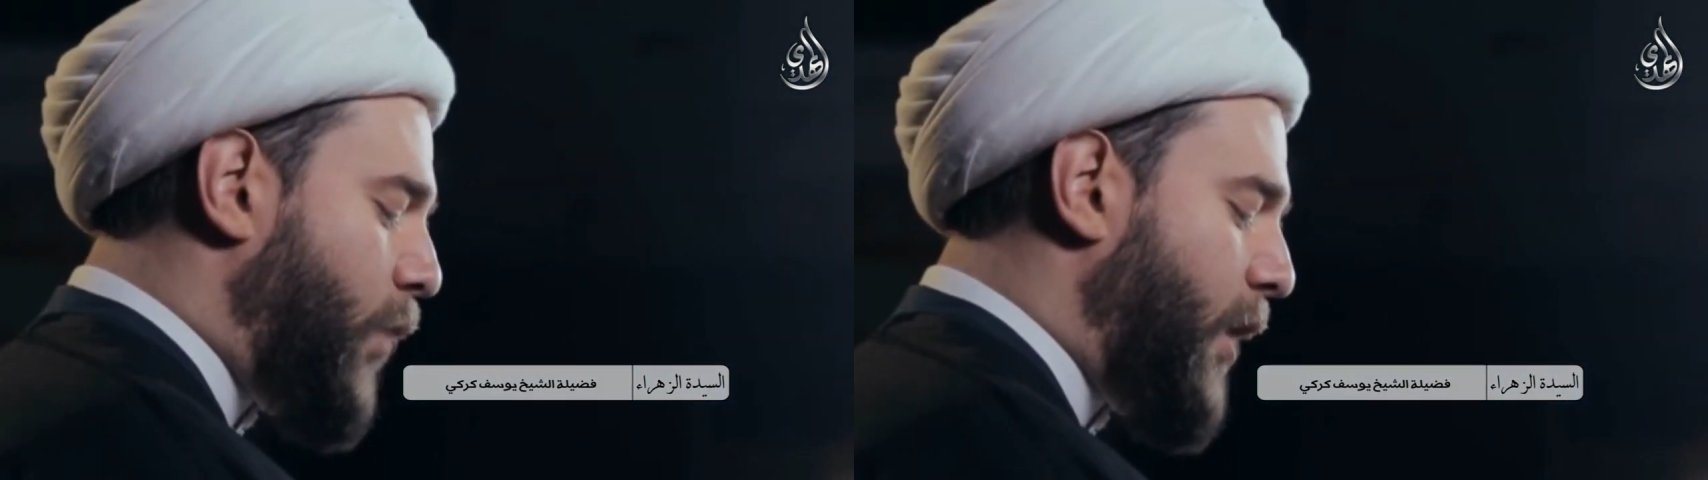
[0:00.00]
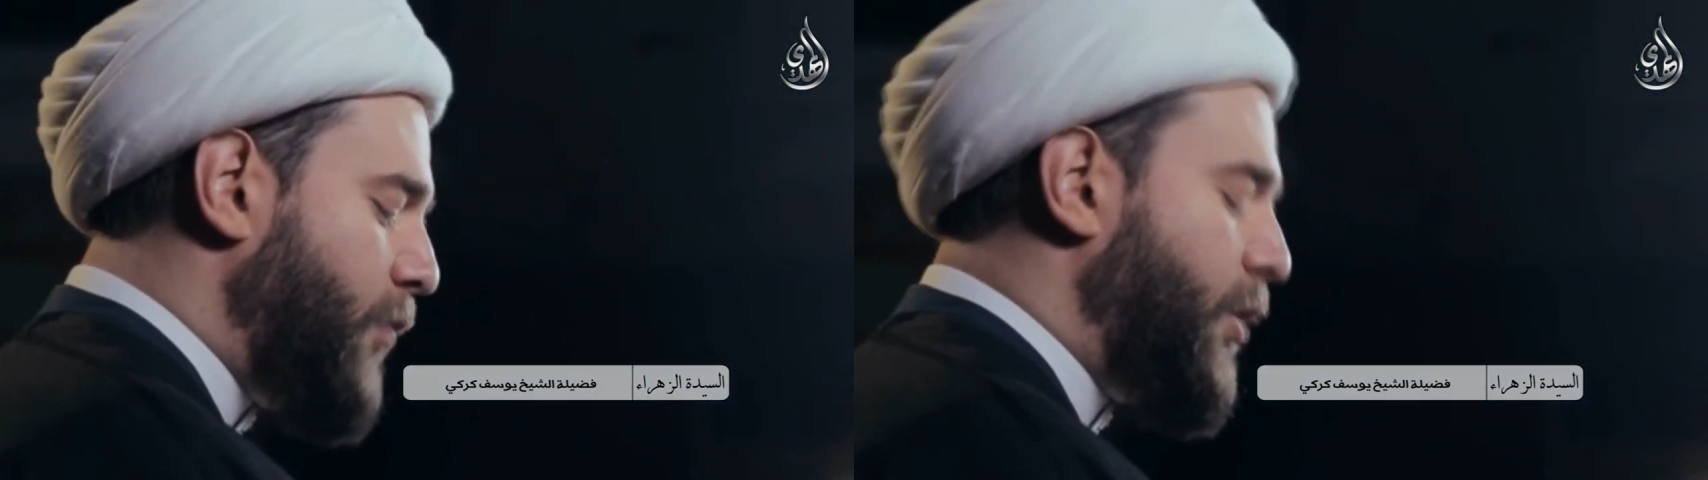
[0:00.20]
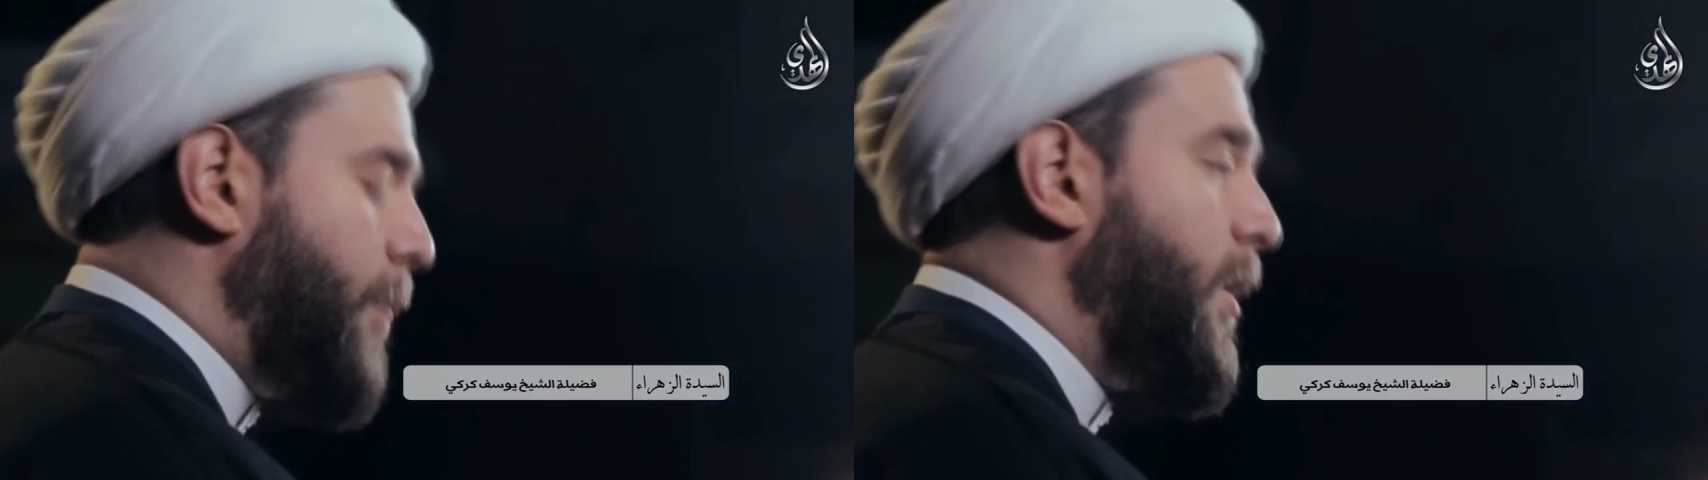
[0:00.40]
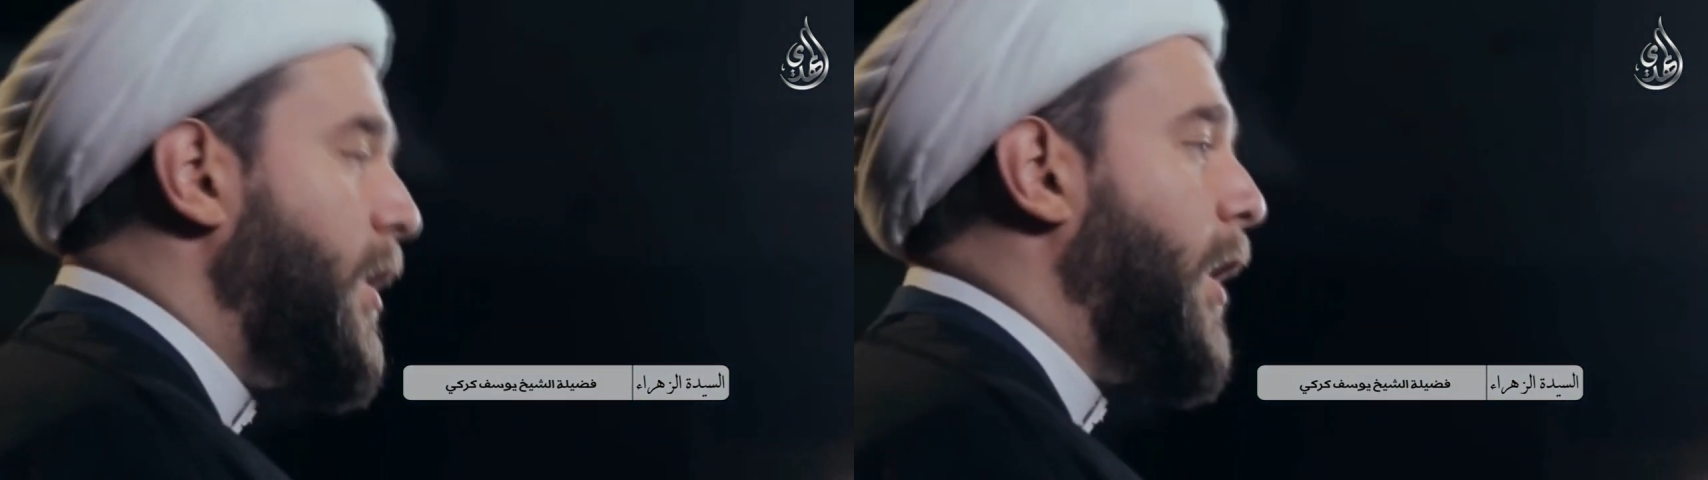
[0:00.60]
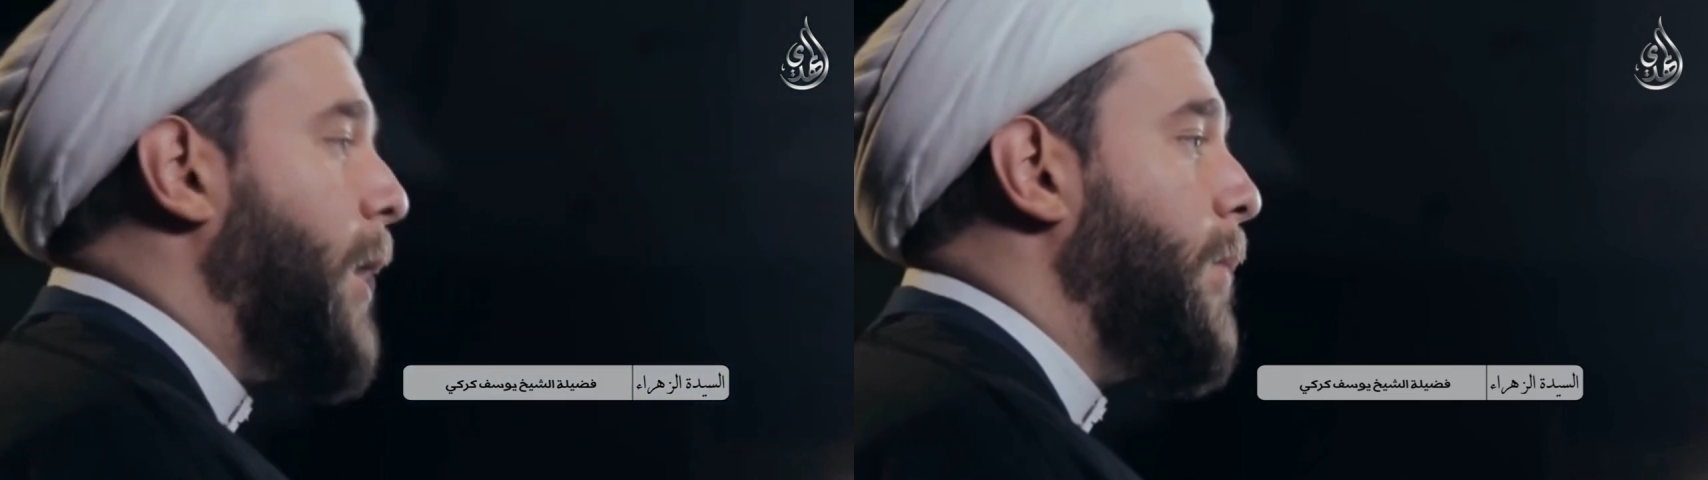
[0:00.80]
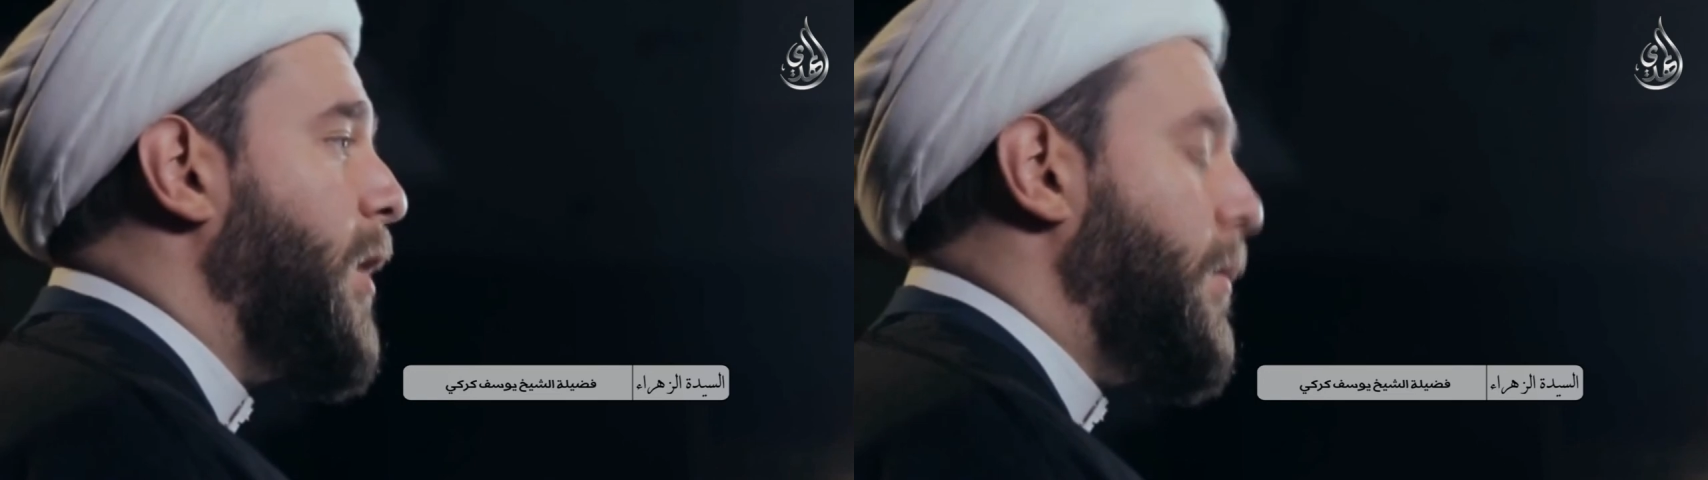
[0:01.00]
وأطيب ريحا من